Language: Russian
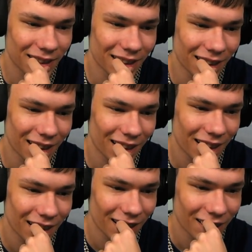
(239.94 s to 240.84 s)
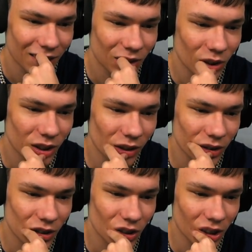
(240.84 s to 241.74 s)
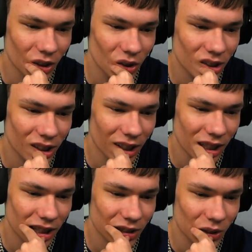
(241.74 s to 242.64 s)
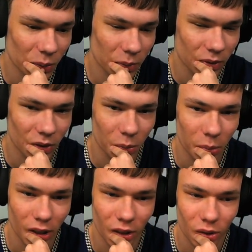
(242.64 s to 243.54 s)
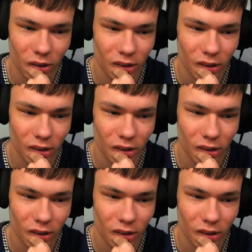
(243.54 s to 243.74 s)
ну, то есть люди что-то тоже, да, не особо выкупают.